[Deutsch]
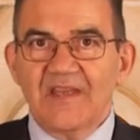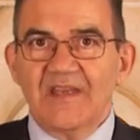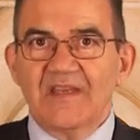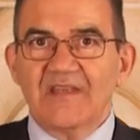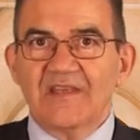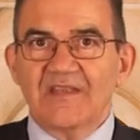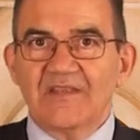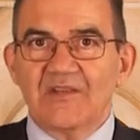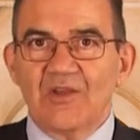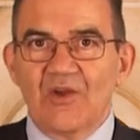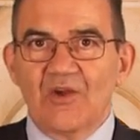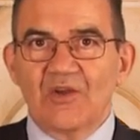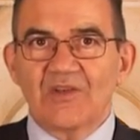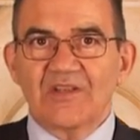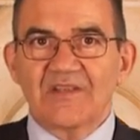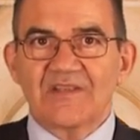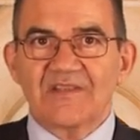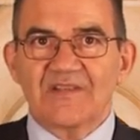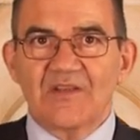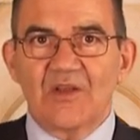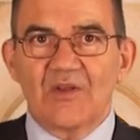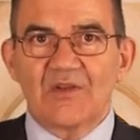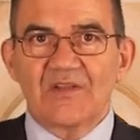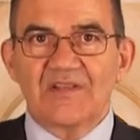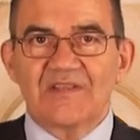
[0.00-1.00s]
In Italien
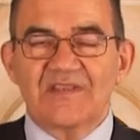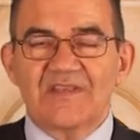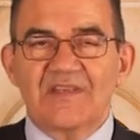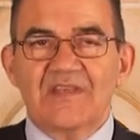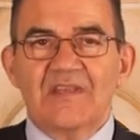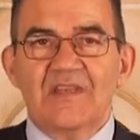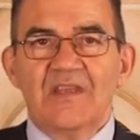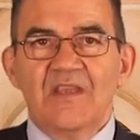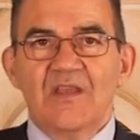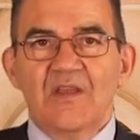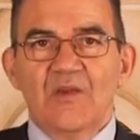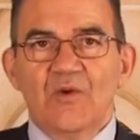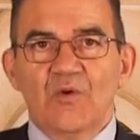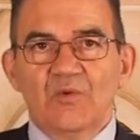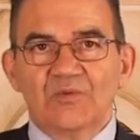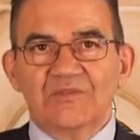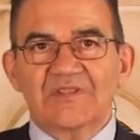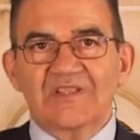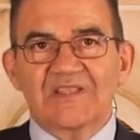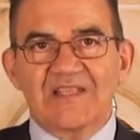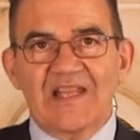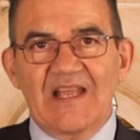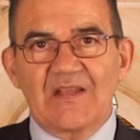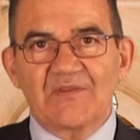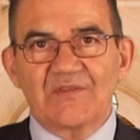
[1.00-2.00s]
zahlen Sie
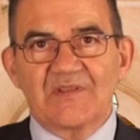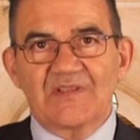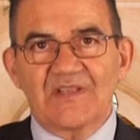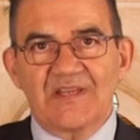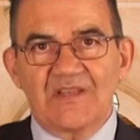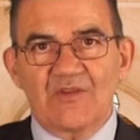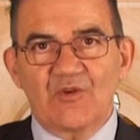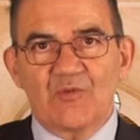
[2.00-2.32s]
100.000